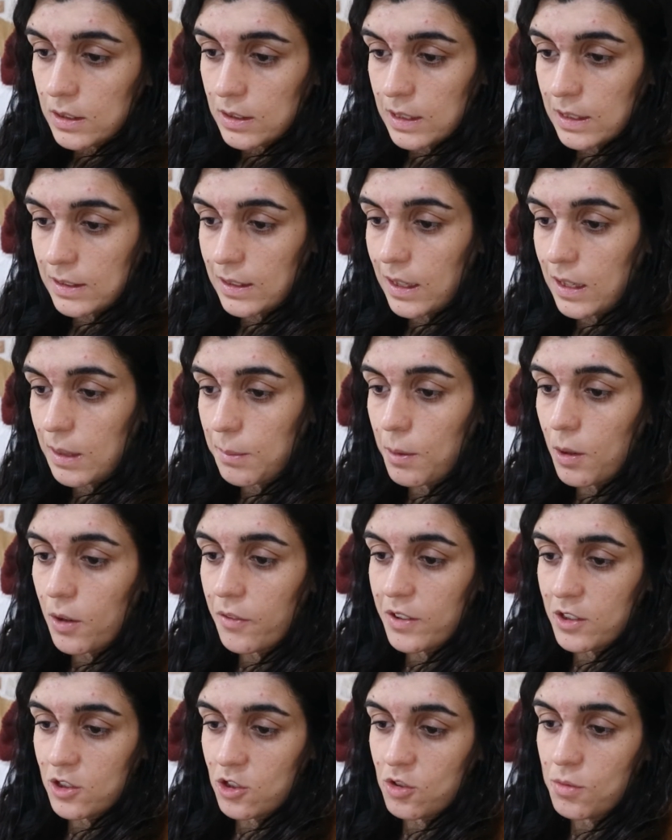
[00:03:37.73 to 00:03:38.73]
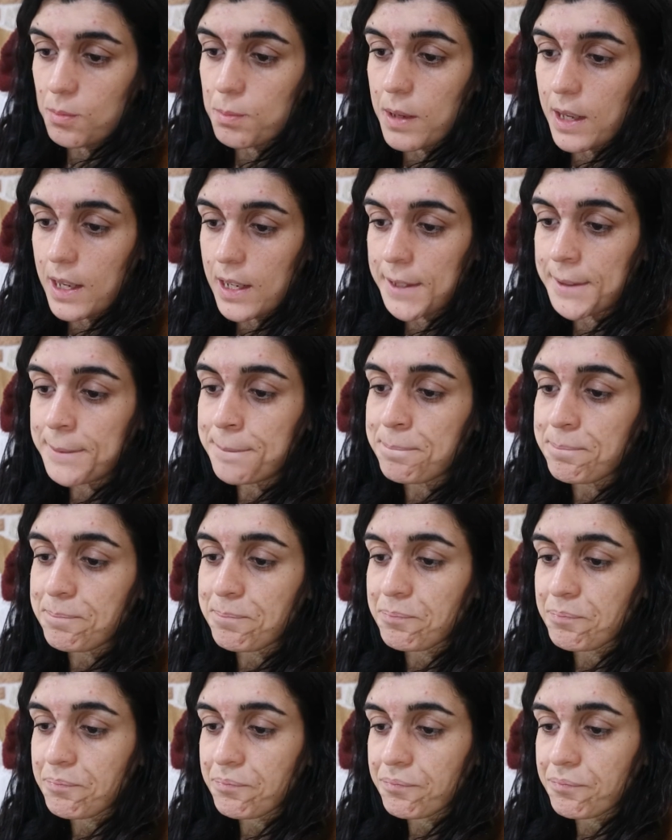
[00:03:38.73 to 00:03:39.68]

Natale me lo faccia bene